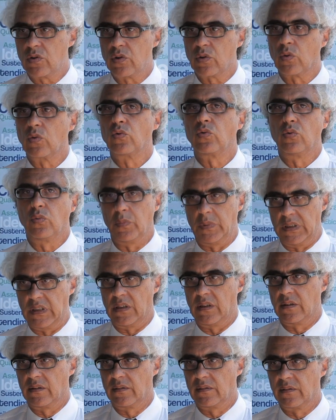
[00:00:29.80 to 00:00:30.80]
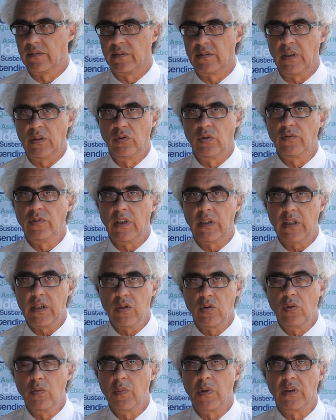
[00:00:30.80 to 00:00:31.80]
de consumir, sem dúvida
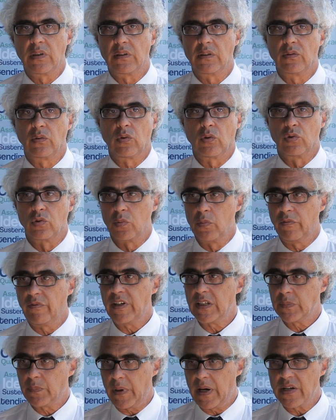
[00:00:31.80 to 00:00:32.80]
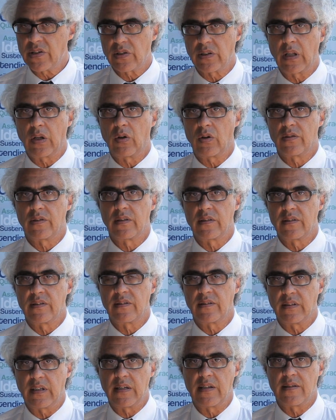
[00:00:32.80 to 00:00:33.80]
nenhuma, o consumo faz parte da nossa
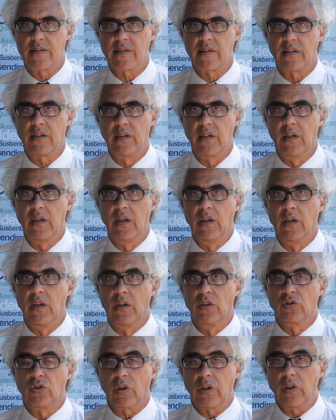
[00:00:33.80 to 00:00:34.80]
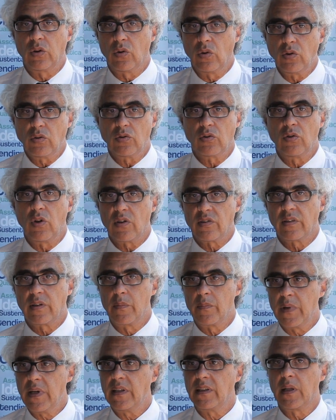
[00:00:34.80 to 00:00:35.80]
existência. Só que todos nós
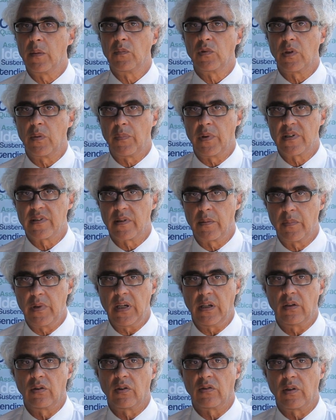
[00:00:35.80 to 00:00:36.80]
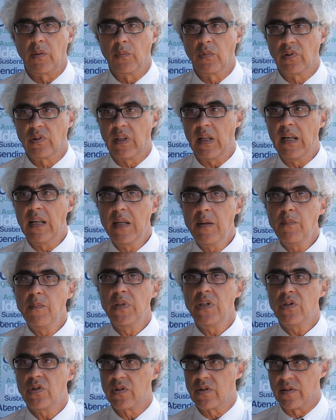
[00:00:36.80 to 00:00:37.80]
também temos que perceber que nós temos que ter
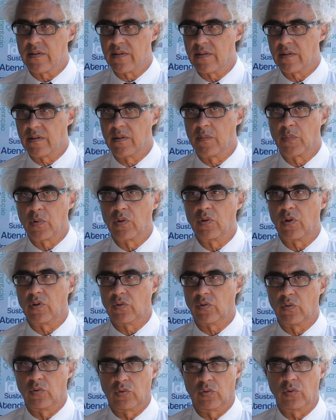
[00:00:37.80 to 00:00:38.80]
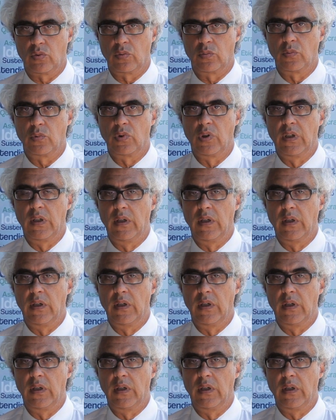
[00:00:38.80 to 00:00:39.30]
limites para o nosso consumo.